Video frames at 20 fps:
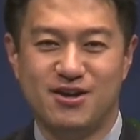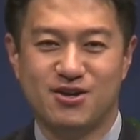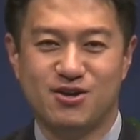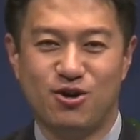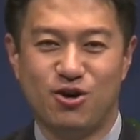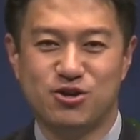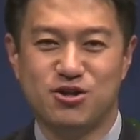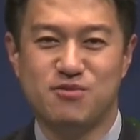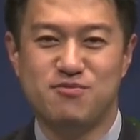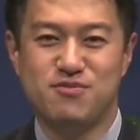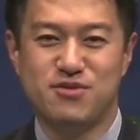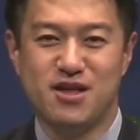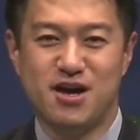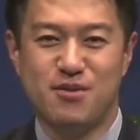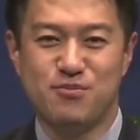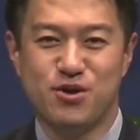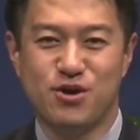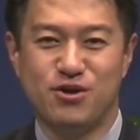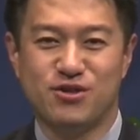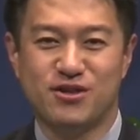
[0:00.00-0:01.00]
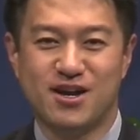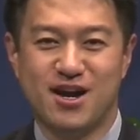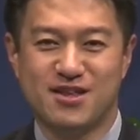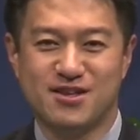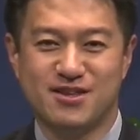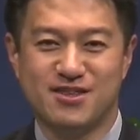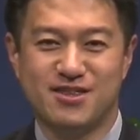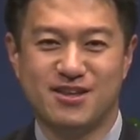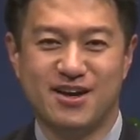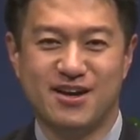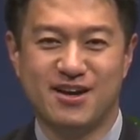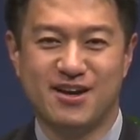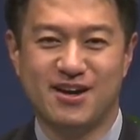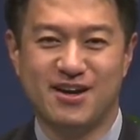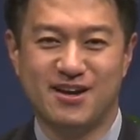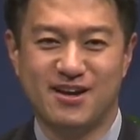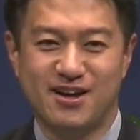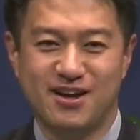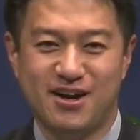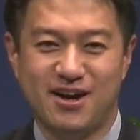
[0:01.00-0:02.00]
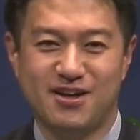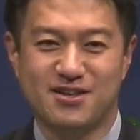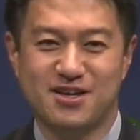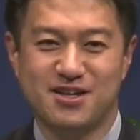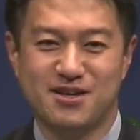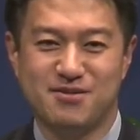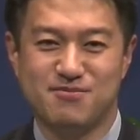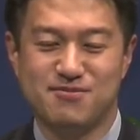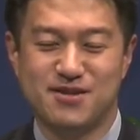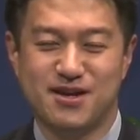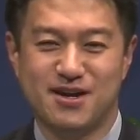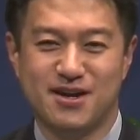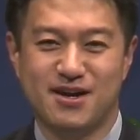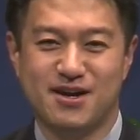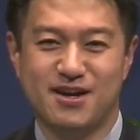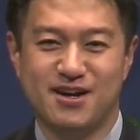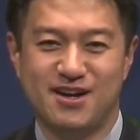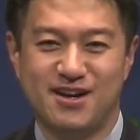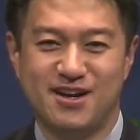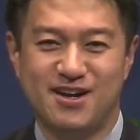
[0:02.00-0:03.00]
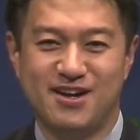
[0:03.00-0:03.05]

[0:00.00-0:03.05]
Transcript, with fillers: 거듭나면 가는 나라, 하나님 나라.